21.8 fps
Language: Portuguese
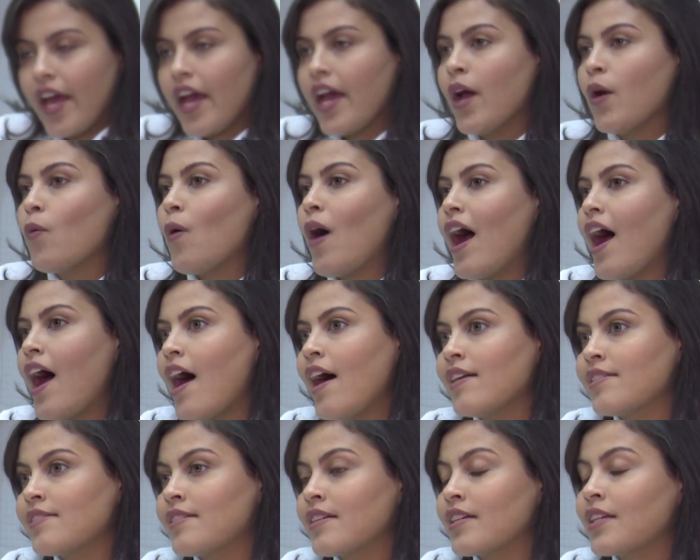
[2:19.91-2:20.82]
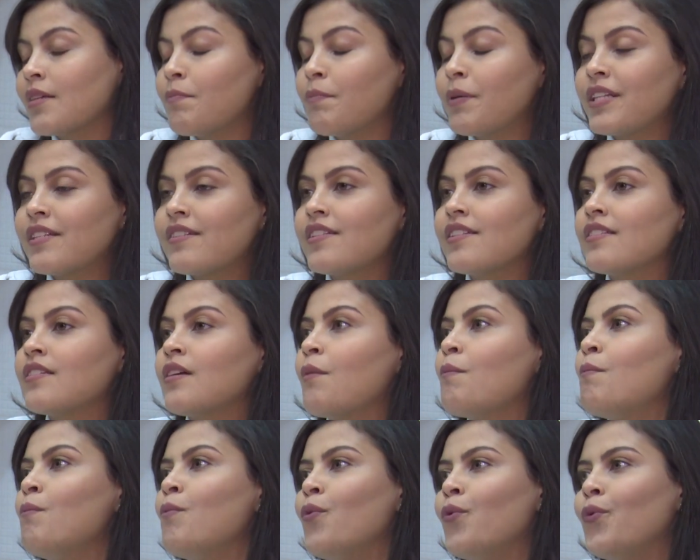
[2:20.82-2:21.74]
É uma raça que precisa
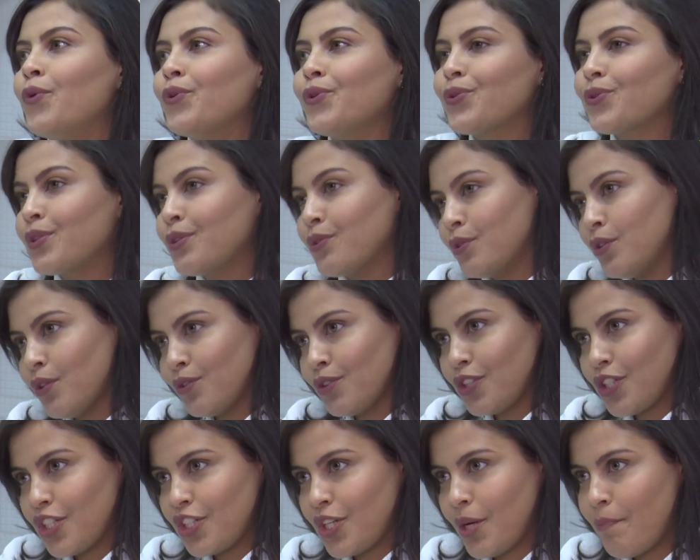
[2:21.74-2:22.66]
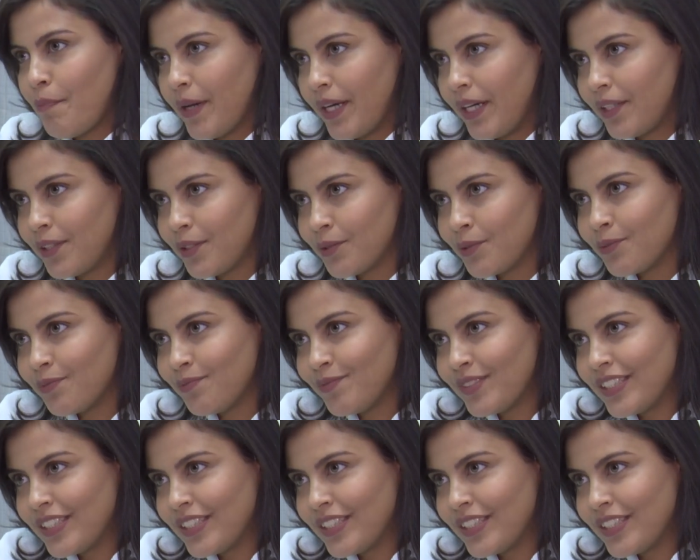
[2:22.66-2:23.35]
muito que o dono esteja perto.